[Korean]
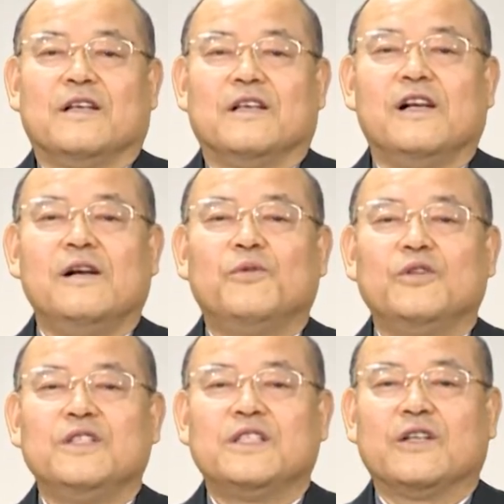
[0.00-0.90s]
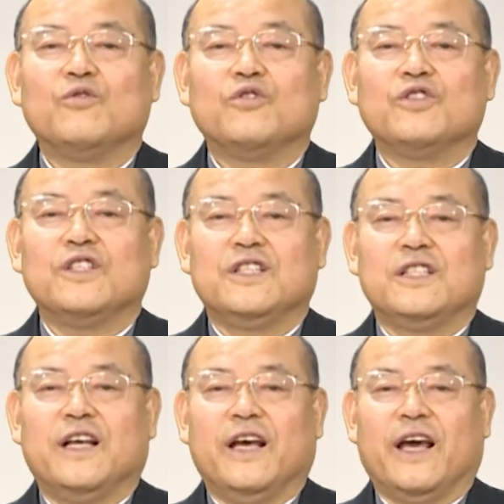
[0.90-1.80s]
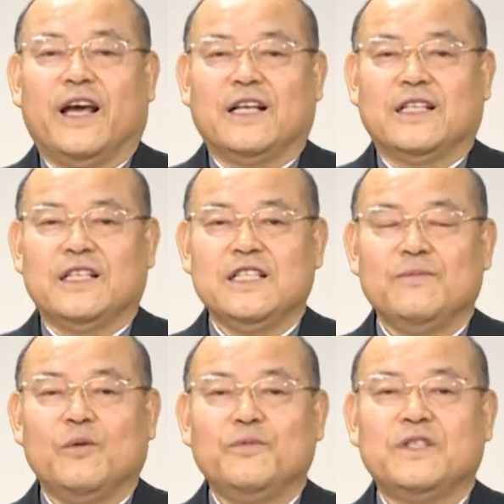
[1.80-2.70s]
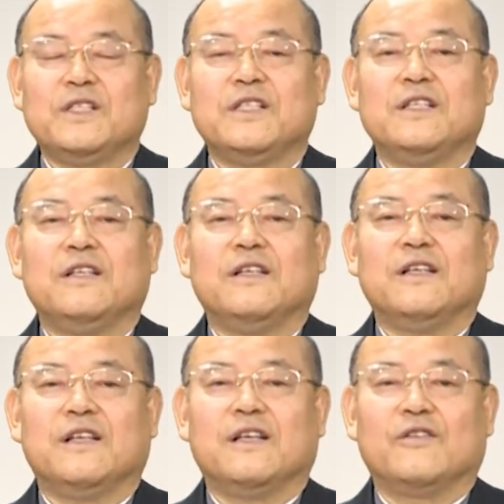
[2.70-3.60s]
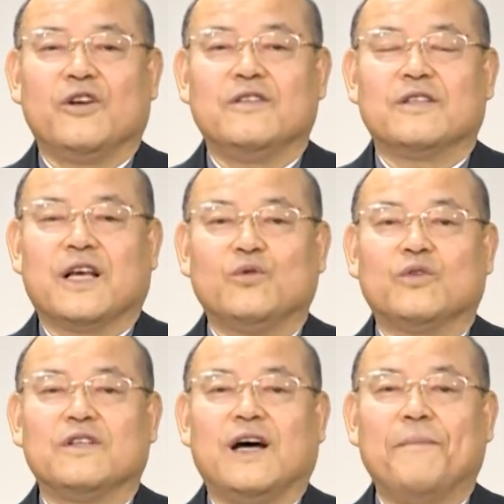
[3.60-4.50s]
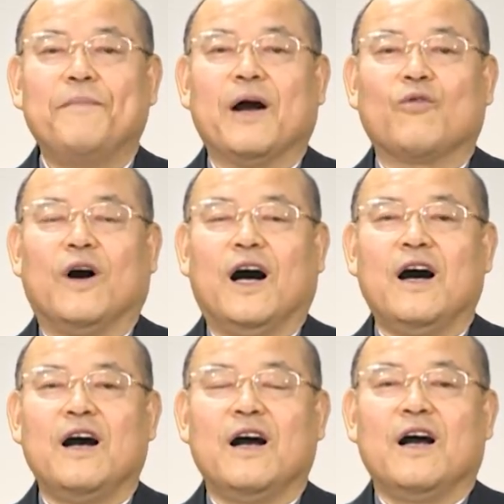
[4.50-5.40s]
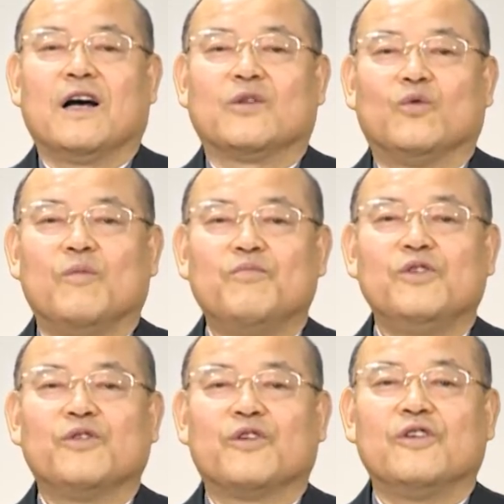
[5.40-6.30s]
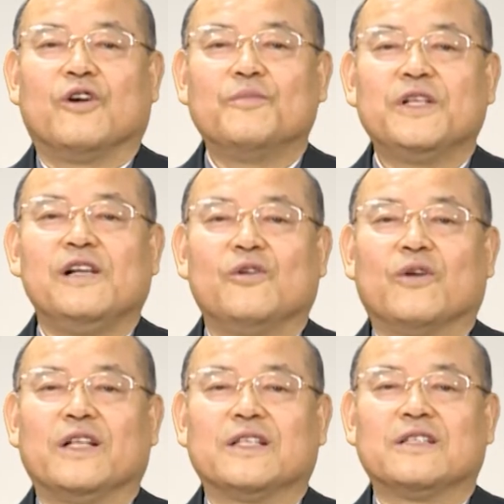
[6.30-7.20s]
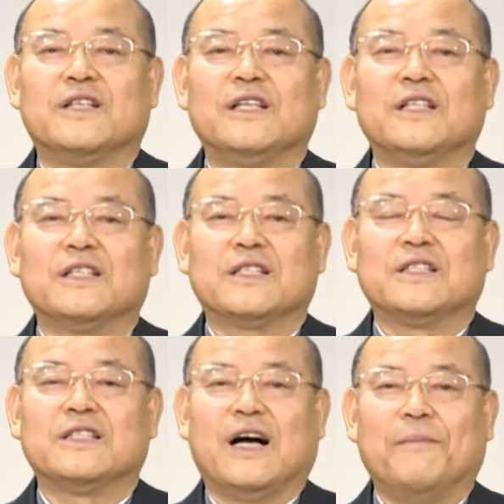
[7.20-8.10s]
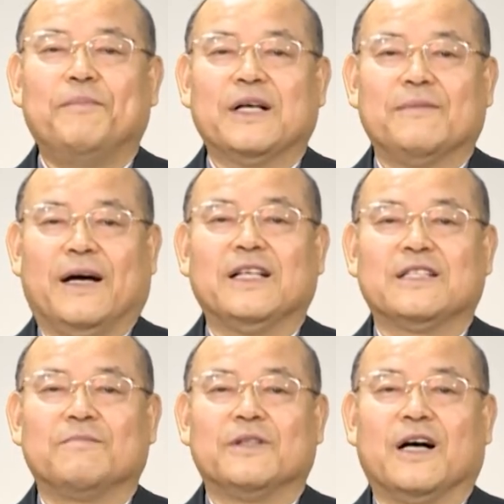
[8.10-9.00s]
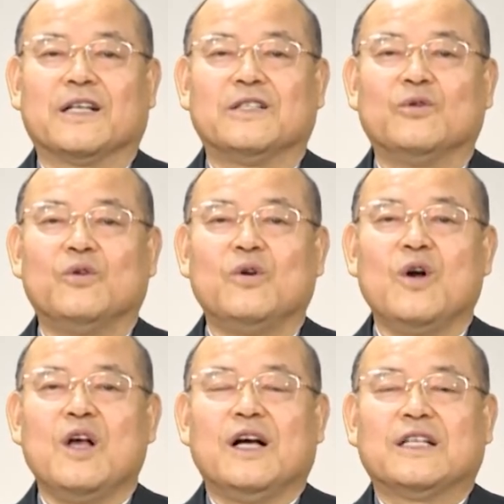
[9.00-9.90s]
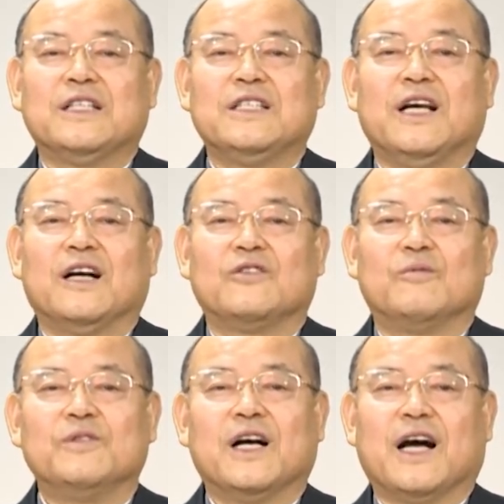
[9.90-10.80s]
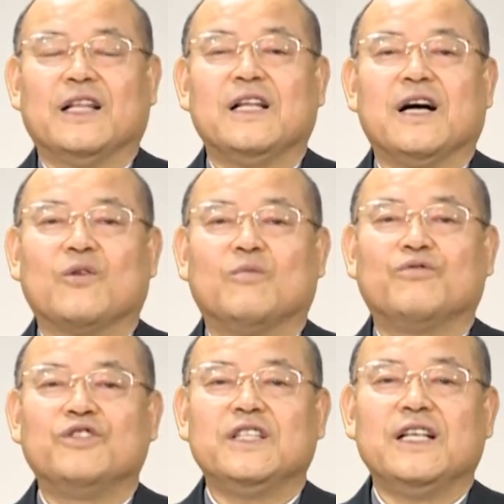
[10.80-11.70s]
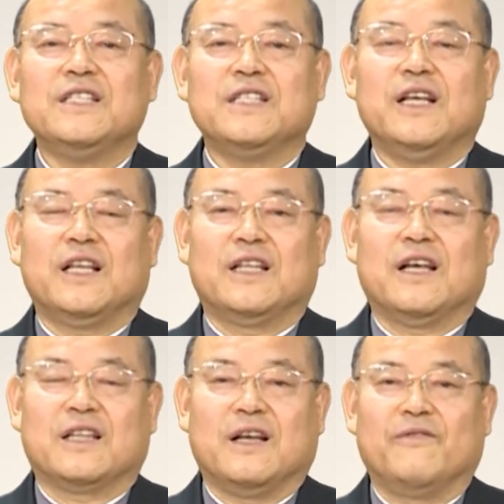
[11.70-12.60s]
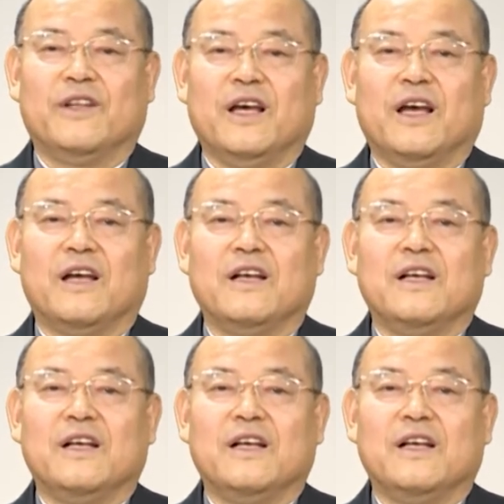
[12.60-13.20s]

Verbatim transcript: 일본 제국주의 시대에 끊임없이 계속되는 압박과 또 원불교를 없애려고 하는 그러한 그 압박이 많았습니다. 그리고 그 시대가 너무나 가난하고 무지한 시대였기 때문에,